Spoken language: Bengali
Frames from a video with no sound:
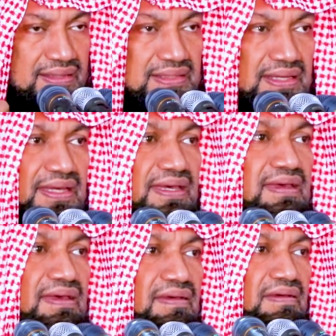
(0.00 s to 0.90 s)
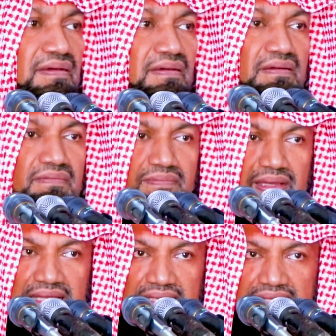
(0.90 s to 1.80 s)
যে
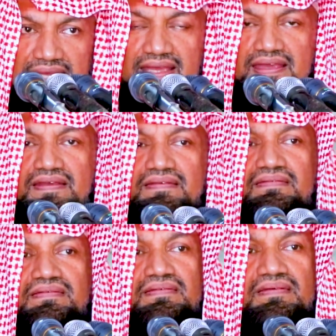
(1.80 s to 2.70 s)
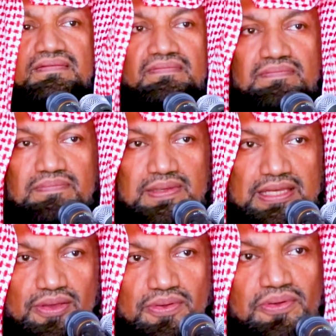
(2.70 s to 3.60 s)
ব্যক্তি
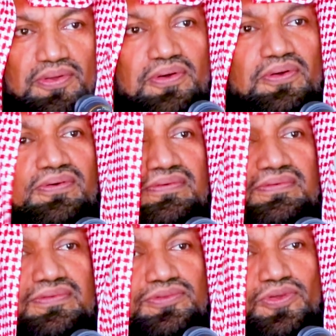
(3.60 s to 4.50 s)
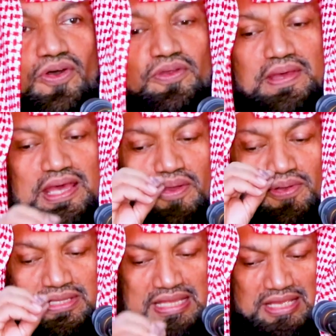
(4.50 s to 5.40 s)
বিয়ে করল ধর্মের
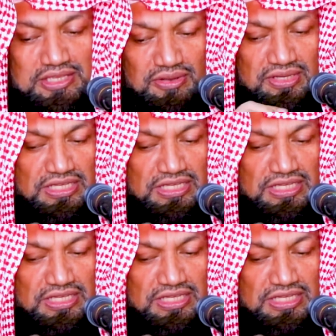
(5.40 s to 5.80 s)
অর্ধেক যেন